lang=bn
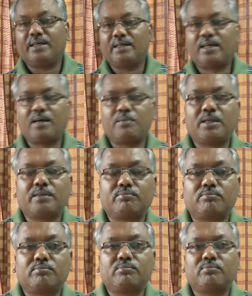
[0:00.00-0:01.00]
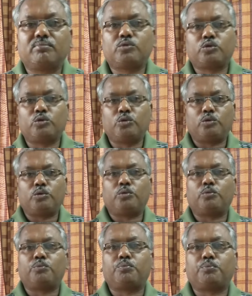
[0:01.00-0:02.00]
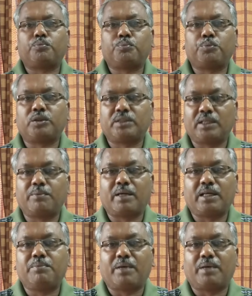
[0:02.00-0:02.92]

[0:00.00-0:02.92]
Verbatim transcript: এটা আমার তো প্রত্যেকবারেই